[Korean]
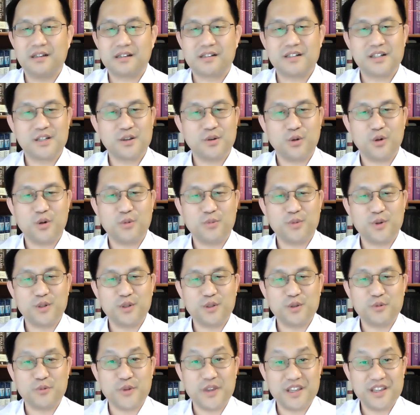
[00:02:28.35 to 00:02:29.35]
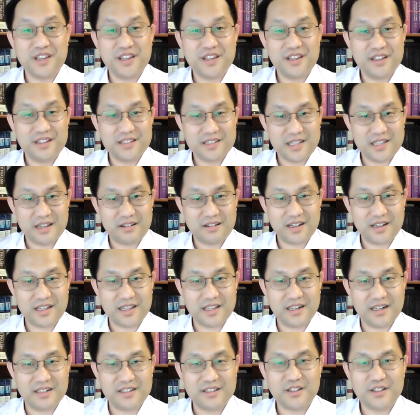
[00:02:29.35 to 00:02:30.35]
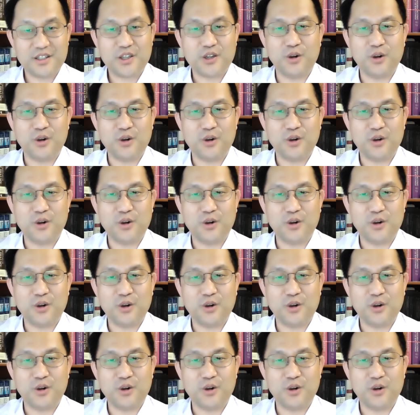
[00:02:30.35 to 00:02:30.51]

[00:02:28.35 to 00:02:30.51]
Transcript: 그리고 공포는 위기 상황이라는